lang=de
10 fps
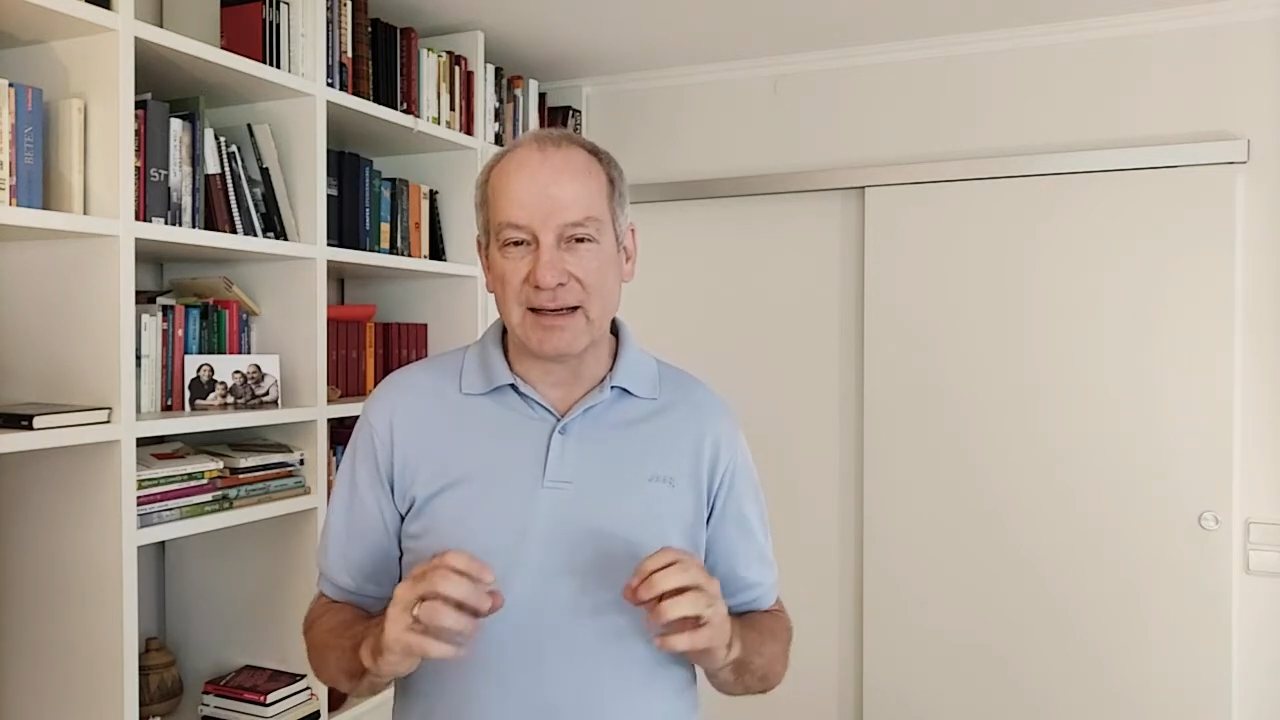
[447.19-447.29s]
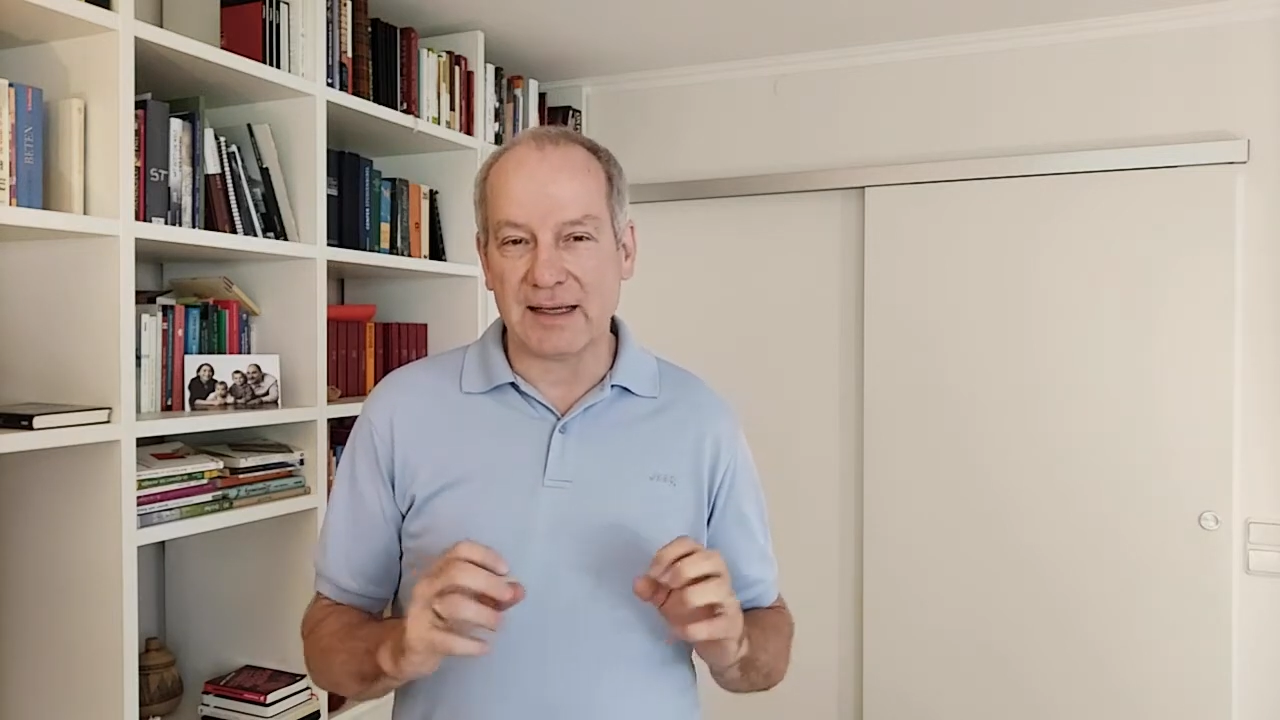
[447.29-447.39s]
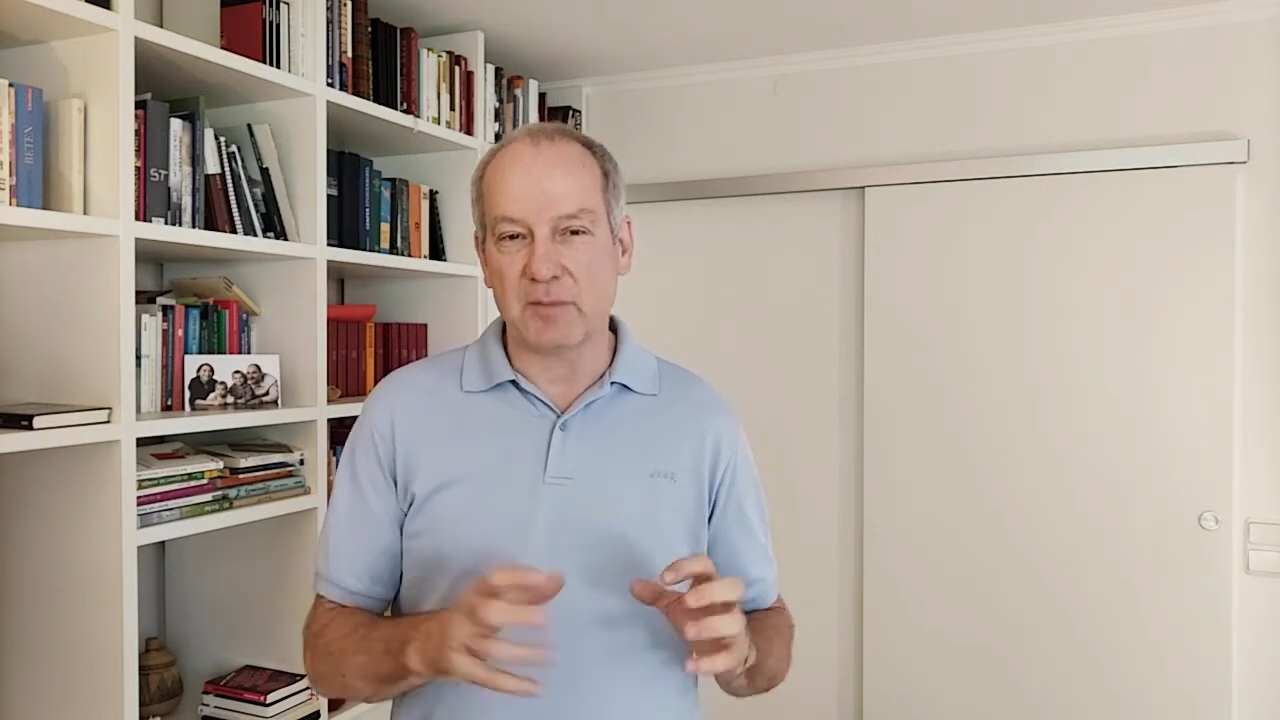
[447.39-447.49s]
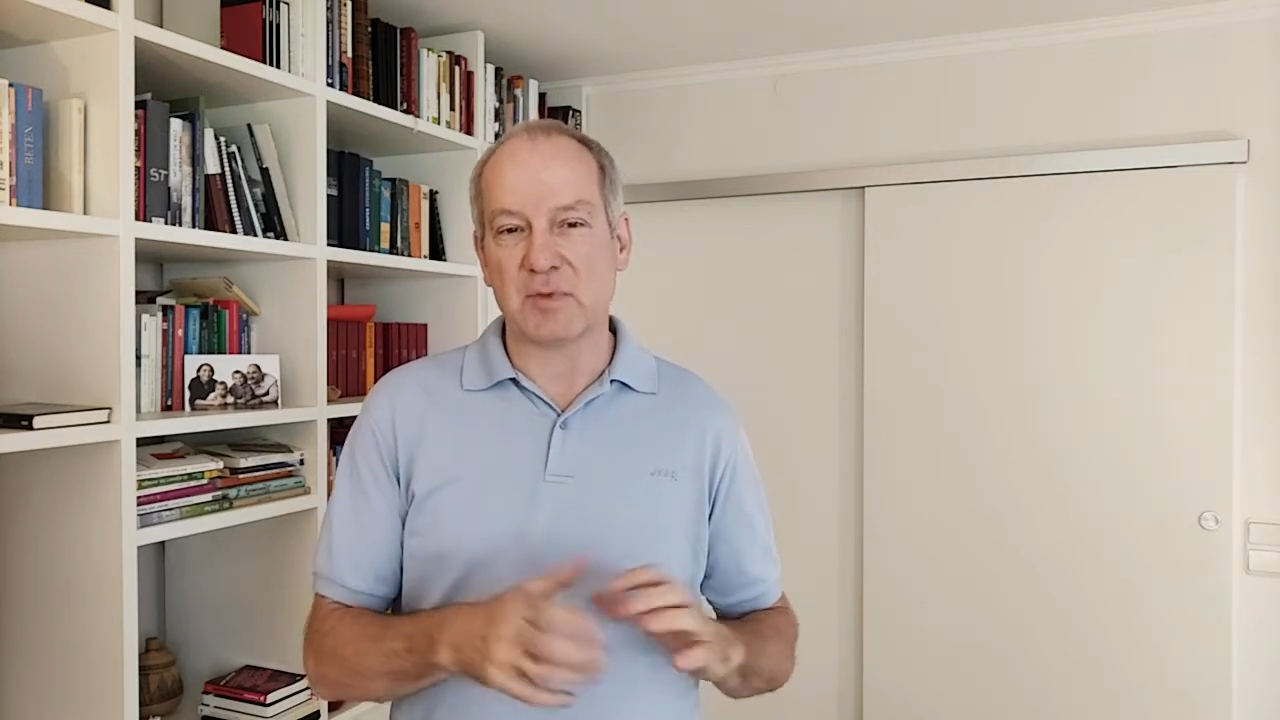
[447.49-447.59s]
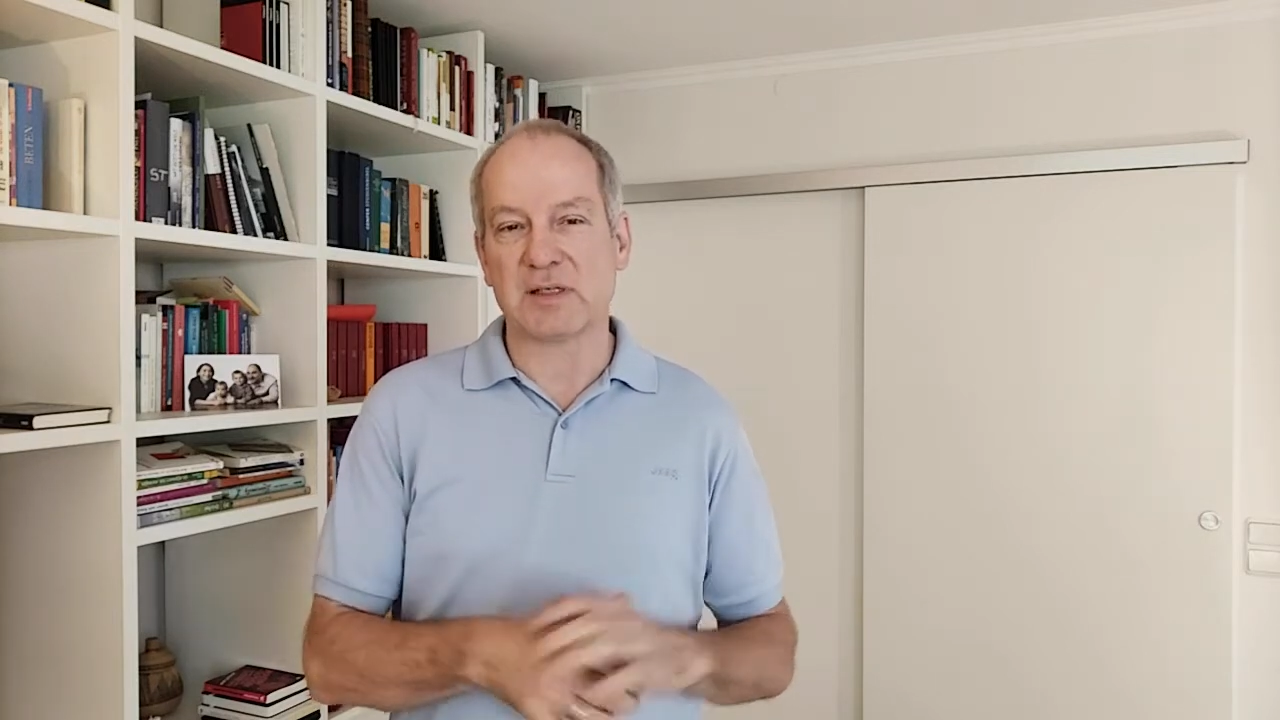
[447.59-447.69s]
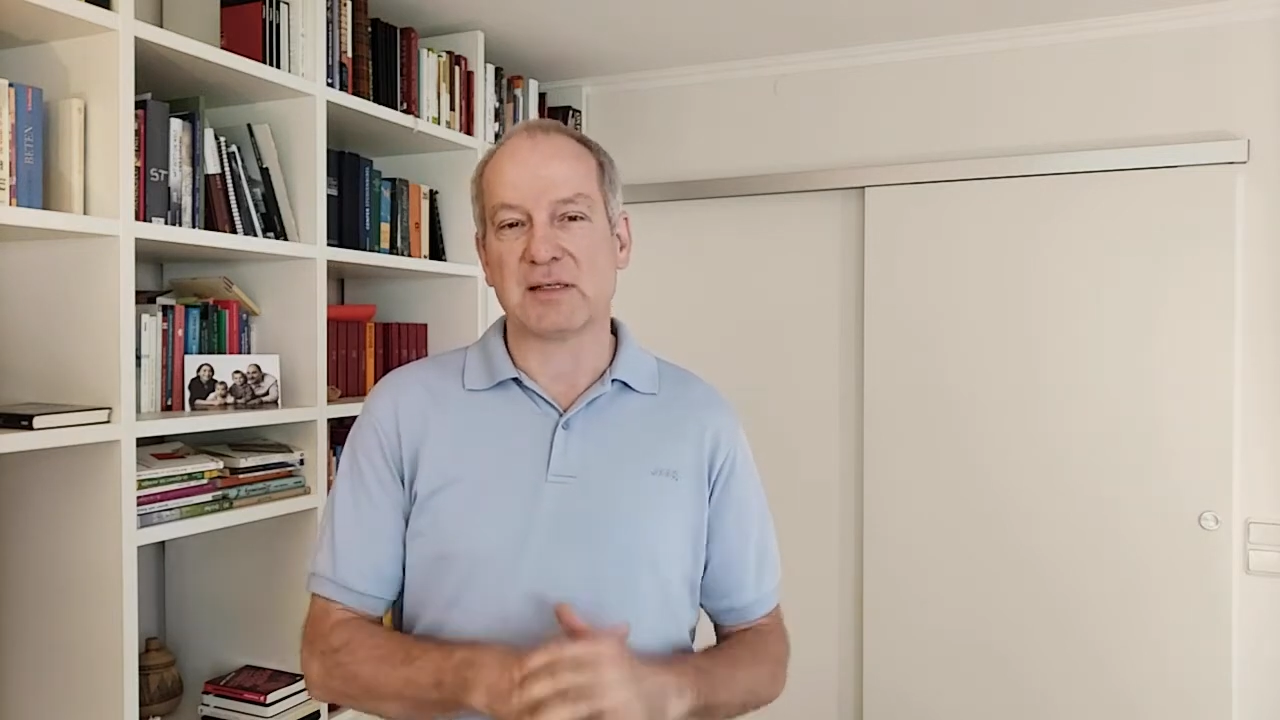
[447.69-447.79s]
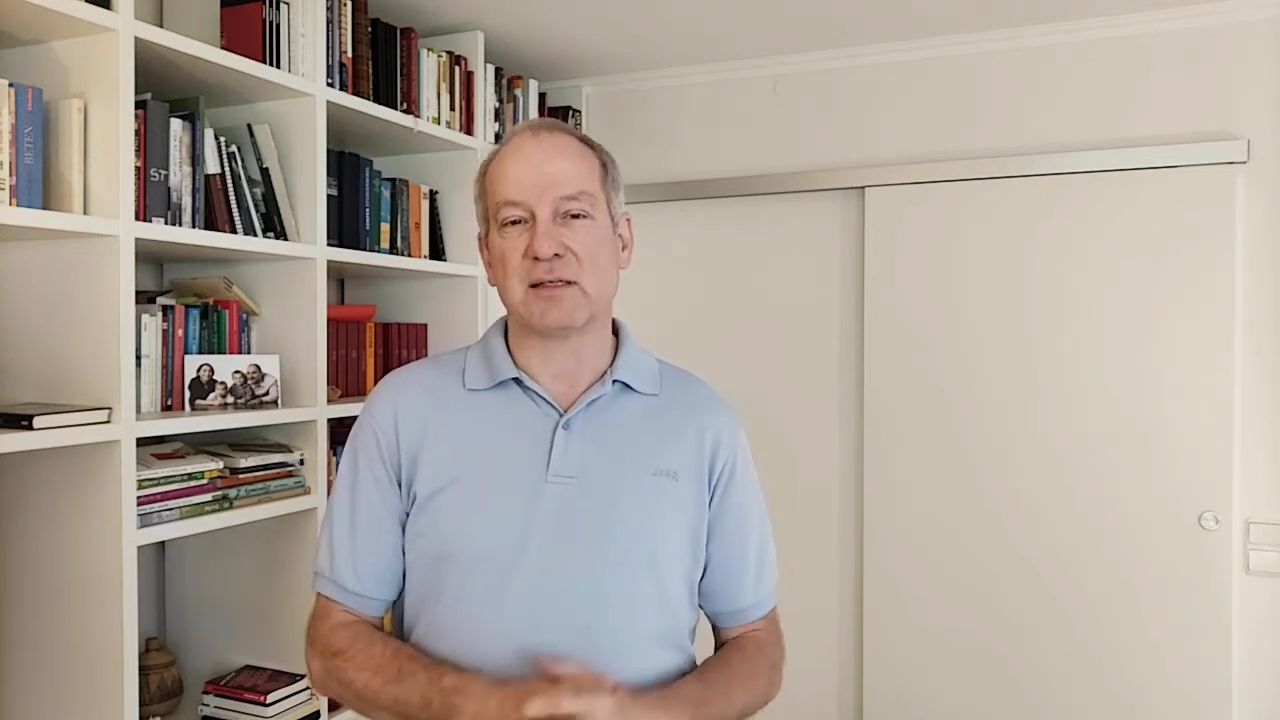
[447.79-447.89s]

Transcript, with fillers: Ergebnisse